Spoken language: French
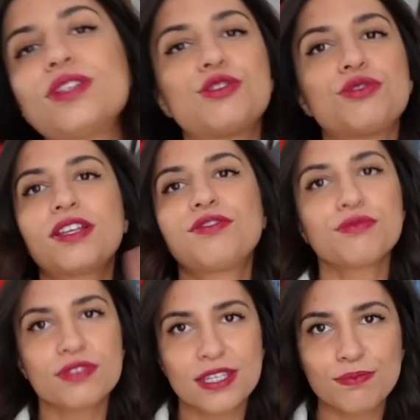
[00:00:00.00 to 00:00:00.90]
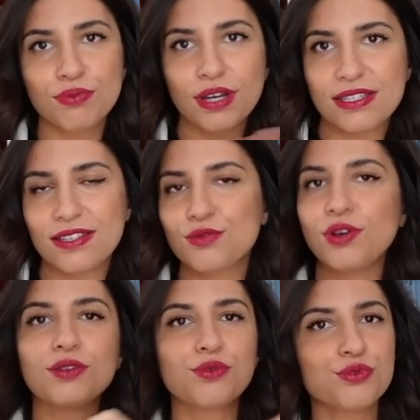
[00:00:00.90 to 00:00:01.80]
des chaussettes foncées pour rester
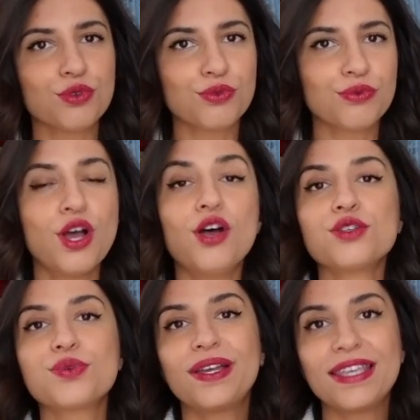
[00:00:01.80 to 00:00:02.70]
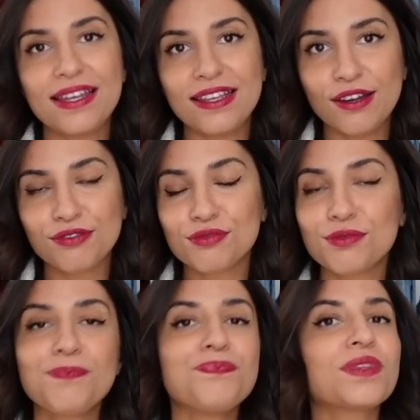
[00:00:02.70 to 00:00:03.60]
sur un ton sur ton, soit y aller à
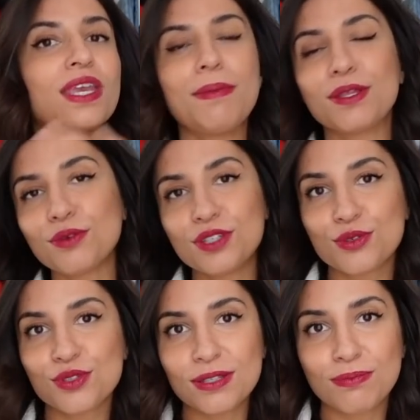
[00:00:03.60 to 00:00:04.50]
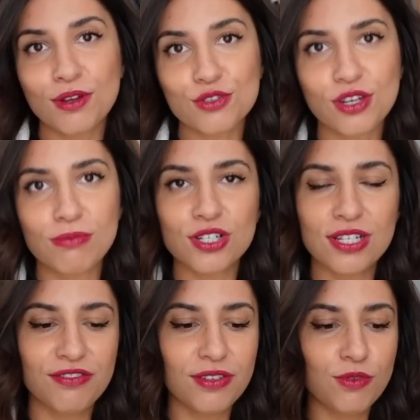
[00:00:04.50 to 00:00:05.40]
fond et mettre des chaussettes blanches comme je
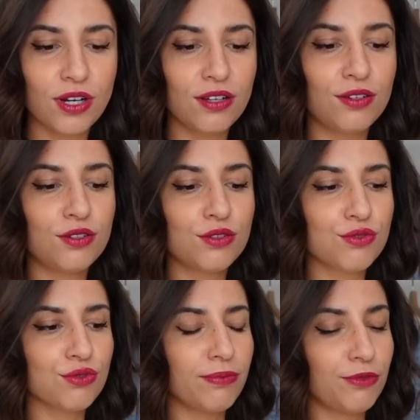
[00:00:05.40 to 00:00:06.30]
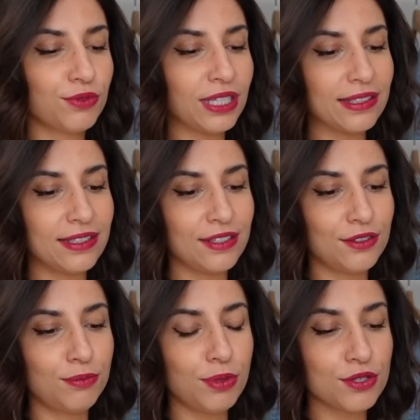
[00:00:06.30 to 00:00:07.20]
l'ai fait moi euh, sur mon dernier
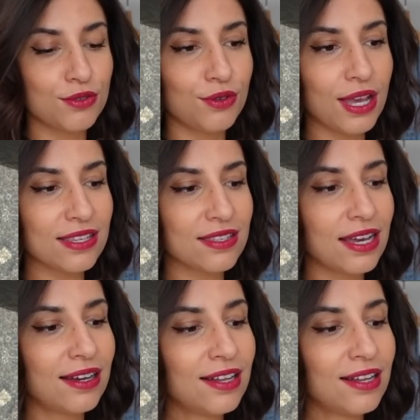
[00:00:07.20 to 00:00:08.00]
euh, post euh, Insta.